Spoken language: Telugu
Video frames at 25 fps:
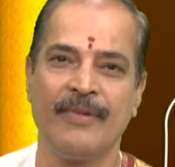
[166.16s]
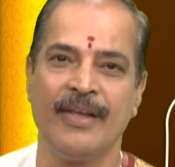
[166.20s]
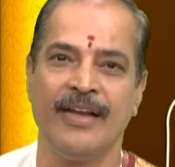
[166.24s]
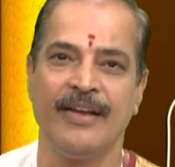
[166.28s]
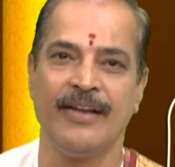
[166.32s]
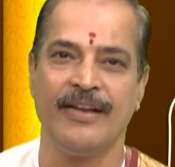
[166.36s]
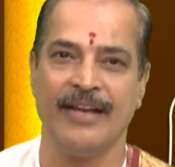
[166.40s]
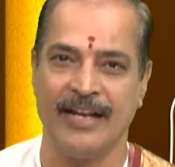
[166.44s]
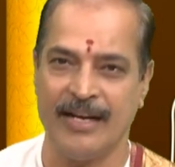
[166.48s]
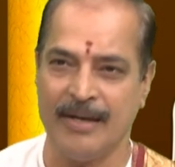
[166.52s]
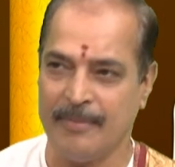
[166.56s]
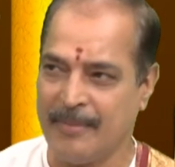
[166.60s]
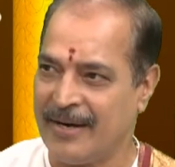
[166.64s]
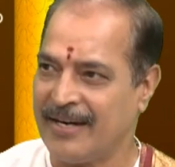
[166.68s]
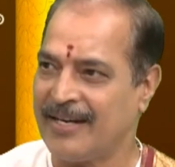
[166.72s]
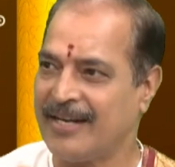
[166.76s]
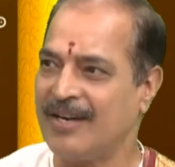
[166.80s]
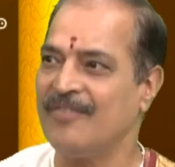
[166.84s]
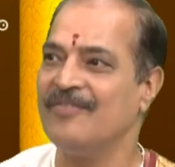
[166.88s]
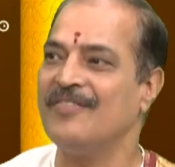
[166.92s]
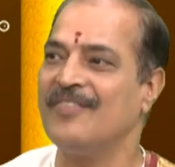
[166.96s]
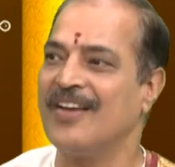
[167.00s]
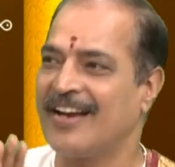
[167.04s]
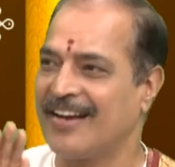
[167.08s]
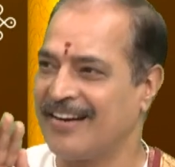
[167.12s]
యనమండ్రం
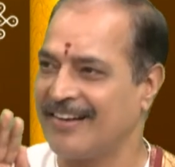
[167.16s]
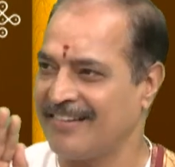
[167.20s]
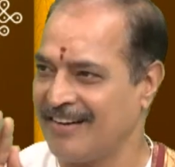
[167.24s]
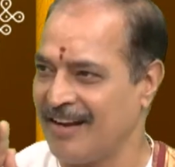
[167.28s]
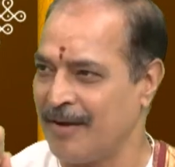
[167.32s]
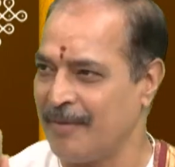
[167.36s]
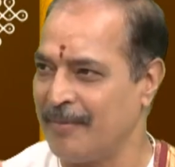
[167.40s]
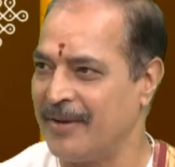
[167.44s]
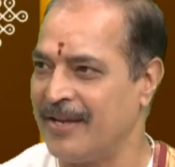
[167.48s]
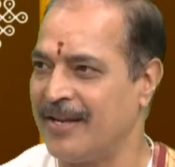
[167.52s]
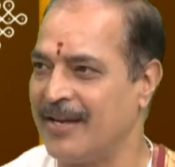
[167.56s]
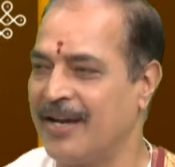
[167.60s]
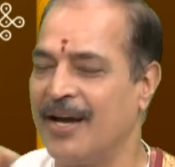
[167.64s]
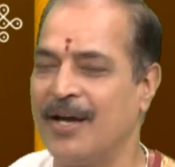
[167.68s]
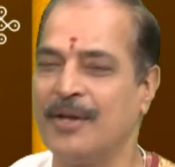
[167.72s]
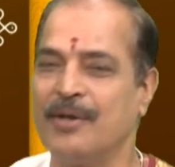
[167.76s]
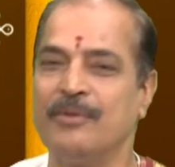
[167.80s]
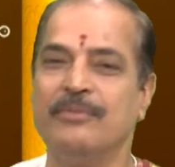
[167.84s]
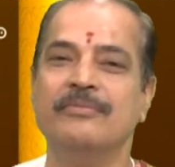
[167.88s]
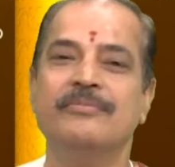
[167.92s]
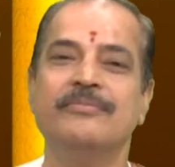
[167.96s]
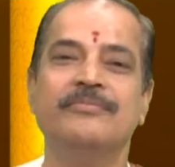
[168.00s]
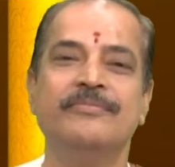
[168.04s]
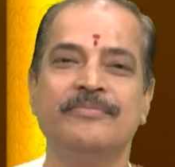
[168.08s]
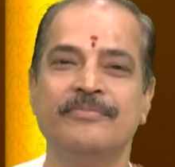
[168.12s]
వెంకటరామయ్య గారు
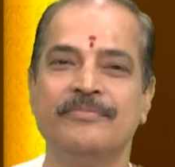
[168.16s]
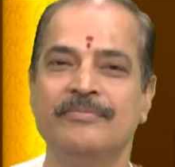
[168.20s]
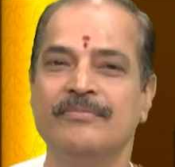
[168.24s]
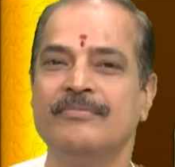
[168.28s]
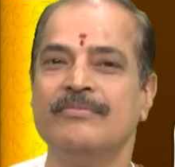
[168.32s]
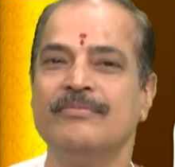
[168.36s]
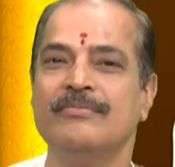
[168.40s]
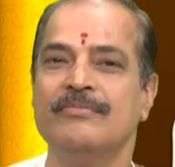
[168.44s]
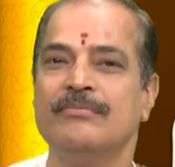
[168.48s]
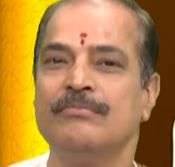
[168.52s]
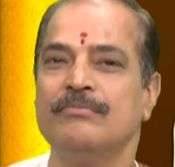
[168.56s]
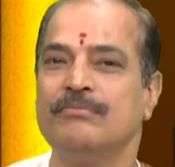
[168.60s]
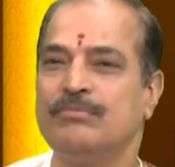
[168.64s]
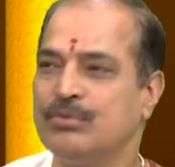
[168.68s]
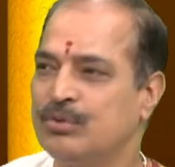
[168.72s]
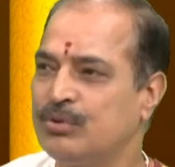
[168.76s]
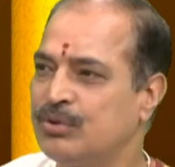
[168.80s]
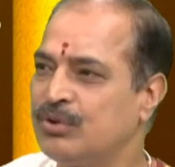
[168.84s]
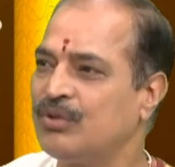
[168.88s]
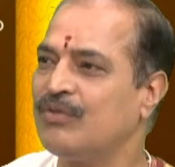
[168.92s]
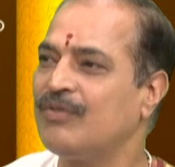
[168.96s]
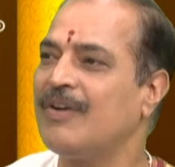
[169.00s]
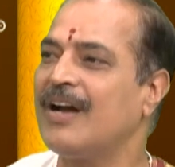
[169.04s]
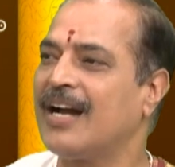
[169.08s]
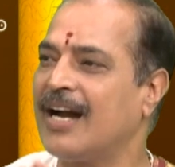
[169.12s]

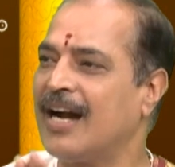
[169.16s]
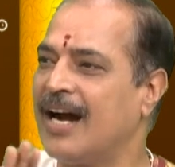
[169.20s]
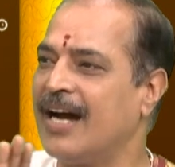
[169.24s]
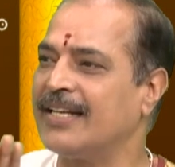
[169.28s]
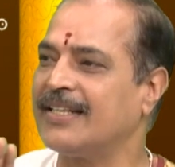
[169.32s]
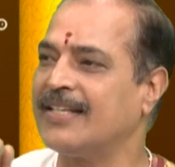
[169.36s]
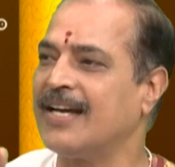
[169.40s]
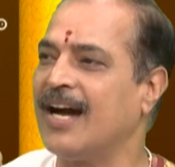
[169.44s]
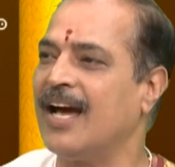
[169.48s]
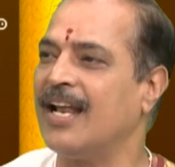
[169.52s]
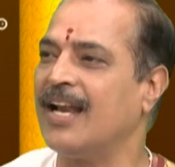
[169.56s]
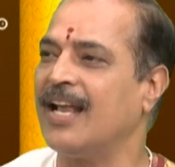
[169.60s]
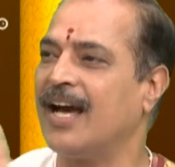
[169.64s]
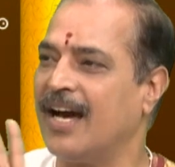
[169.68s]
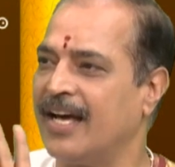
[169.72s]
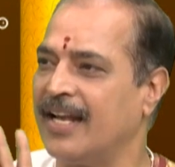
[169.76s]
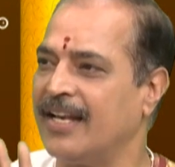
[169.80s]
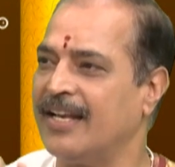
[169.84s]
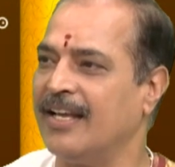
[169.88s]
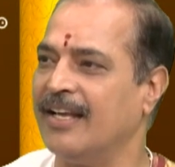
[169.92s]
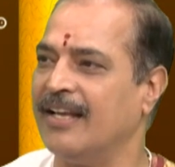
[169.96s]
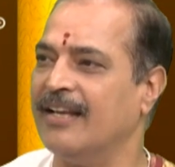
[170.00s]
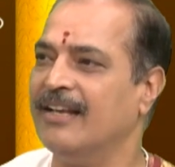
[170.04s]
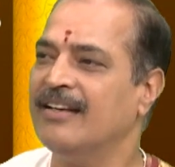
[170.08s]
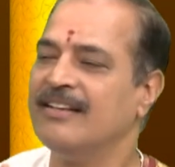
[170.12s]
పూర్వగాథాల
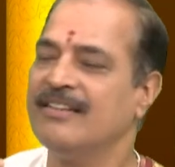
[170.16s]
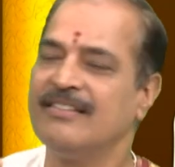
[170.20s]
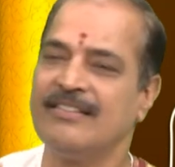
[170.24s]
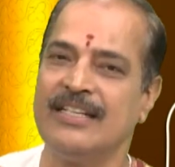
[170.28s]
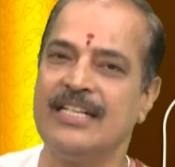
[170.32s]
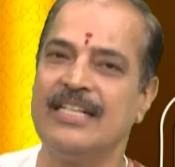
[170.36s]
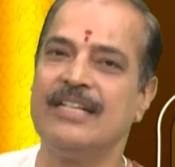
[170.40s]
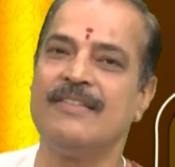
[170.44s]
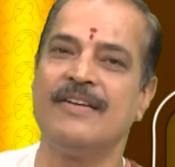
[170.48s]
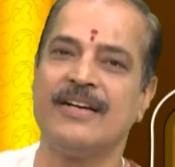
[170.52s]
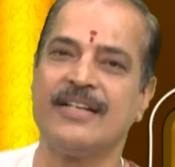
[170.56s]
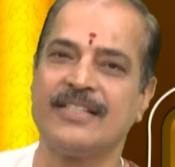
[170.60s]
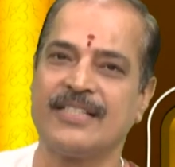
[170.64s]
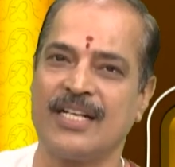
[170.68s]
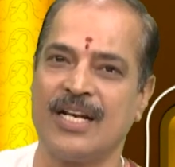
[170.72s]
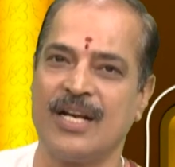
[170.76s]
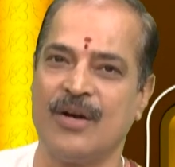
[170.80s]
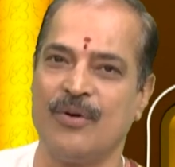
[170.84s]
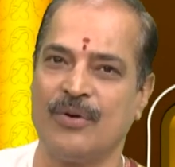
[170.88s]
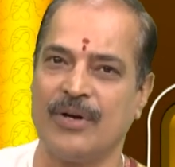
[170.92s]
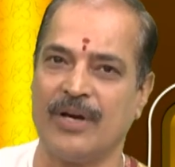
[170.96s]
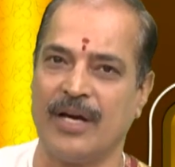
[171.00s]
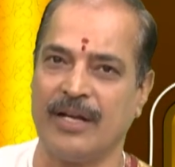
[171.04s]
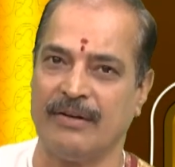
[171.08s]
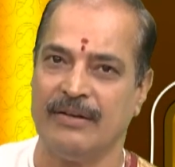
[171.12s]
హరి శ్రీనివాసరావు
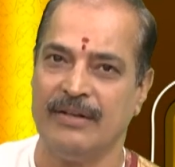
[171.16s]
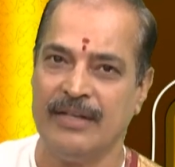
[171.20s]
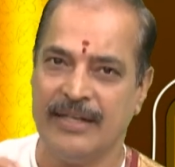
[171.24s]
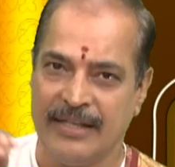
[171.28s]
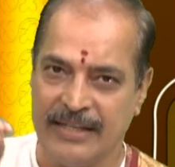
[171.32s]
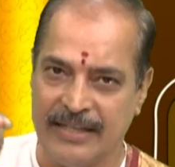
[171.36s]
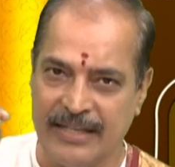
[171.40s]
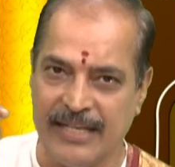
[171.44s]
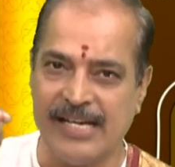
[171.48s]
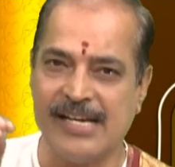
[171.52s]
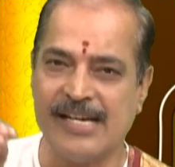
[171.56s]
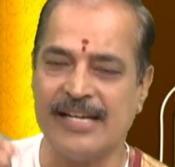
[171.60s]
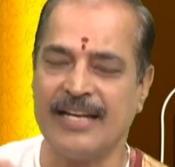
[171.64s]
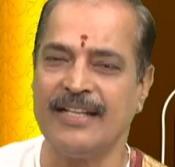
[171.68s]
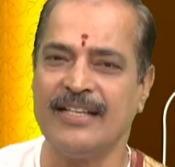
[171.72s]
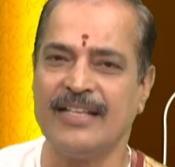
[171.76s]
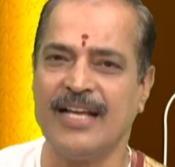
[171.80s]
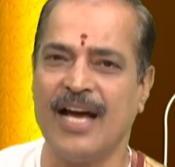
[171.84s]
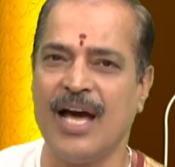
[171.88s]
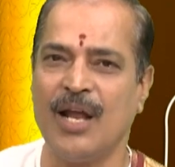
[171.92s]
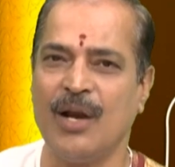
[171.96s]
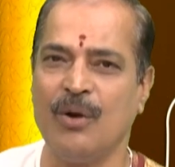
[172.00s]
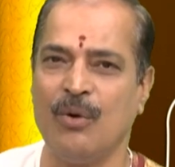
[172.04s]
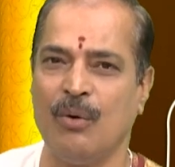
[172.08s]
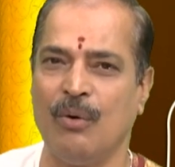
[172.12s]
గారు ఈ
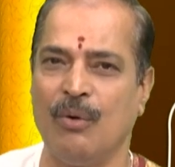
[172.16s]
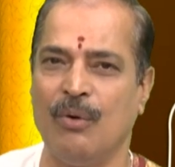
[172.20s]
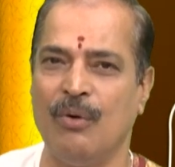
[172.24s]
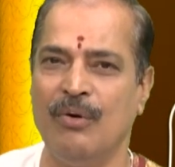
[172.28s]
గ్రంథాలు